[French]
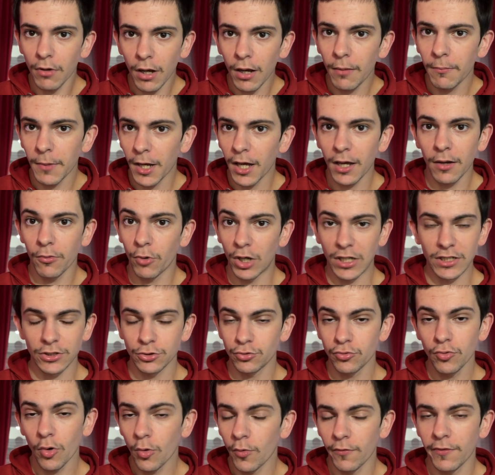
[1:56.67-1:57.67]
ah, bah, un
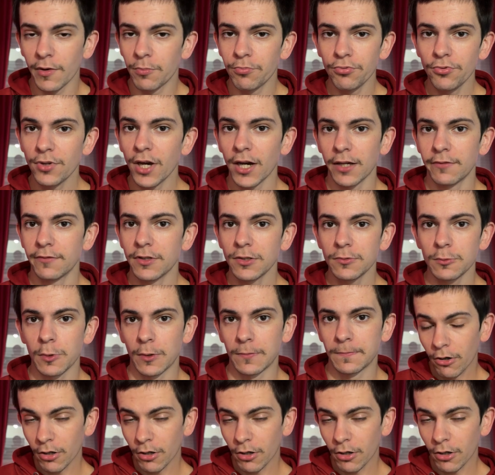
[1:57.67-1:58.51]
jour on va plus y arriver quoi.